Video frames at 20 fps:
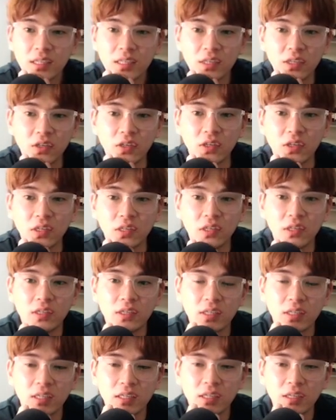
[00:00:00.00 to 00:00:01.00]
어
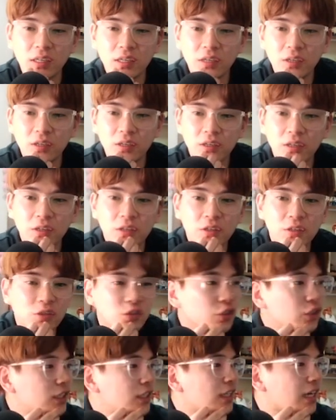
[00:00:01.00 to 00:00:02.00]

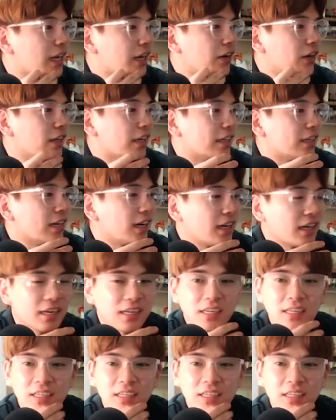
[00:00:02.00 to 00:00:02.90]
루치를 내려야 된다?